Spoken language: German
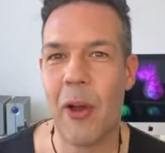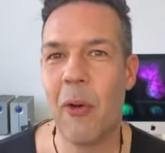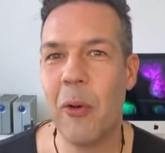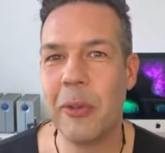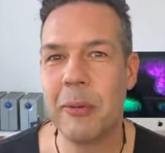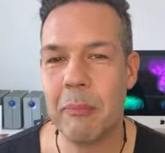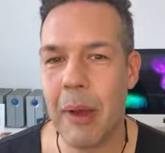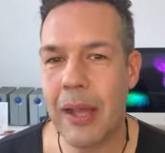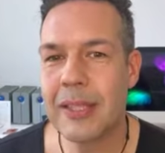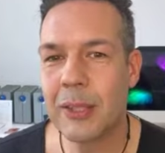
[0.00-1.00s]
Und ein
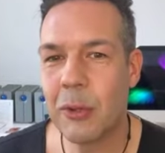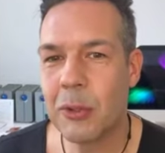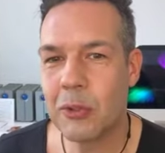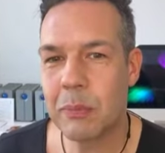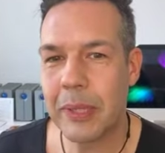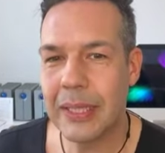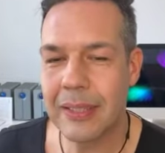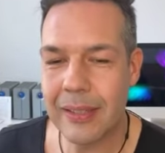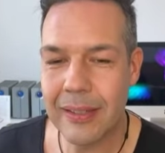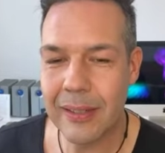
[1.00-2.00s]
paar Sekunden
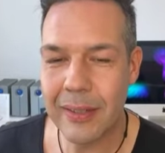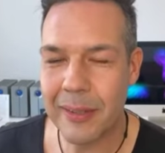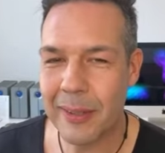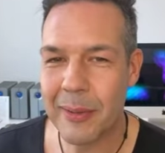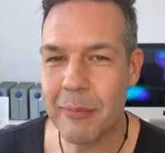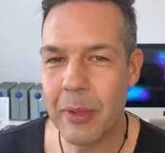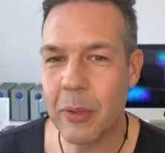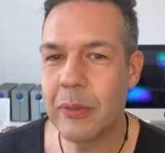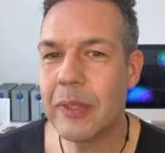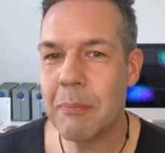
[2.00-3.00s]
später, ähm,
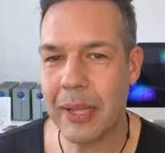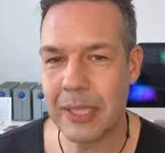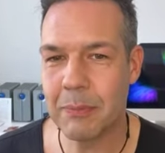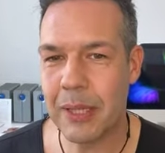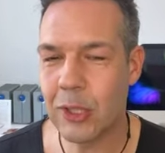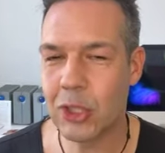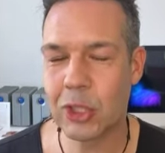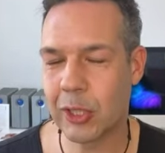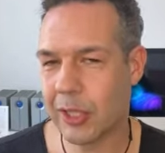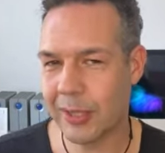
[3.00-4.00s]
irgendwie manchmal
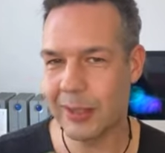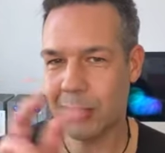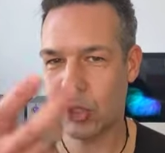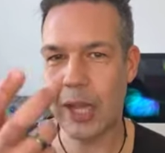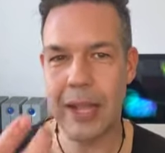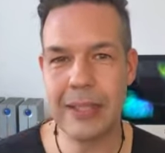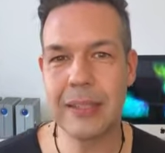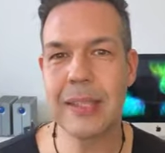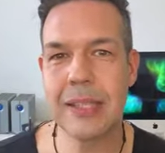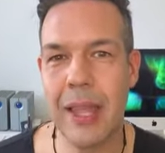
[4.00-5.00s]
sch äh,
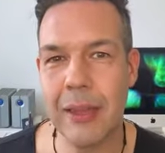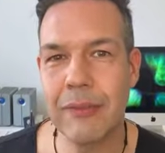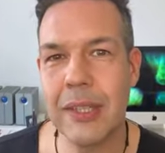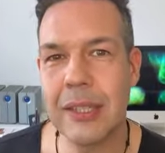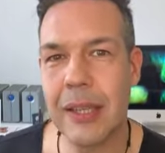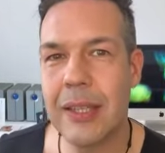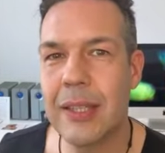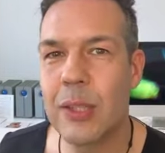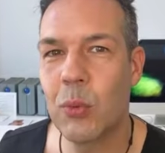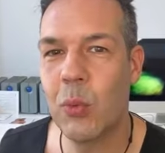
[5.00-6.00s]
schaltet das Live nicht
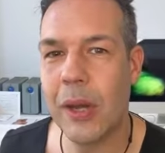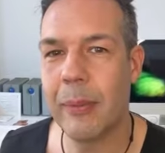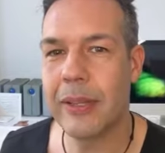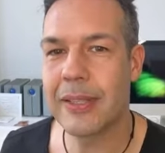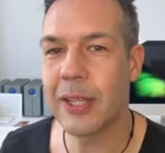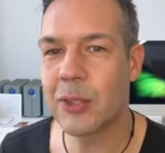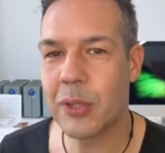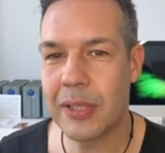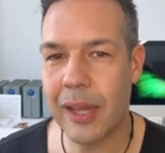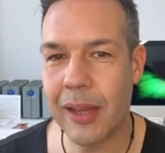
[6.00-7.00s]
gleich zu. Aber ihr seid
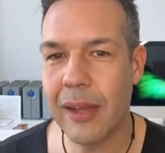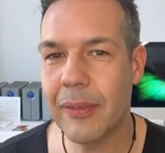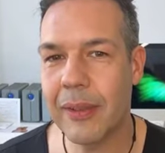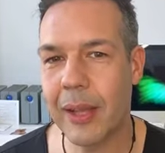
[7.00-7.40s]
schon da.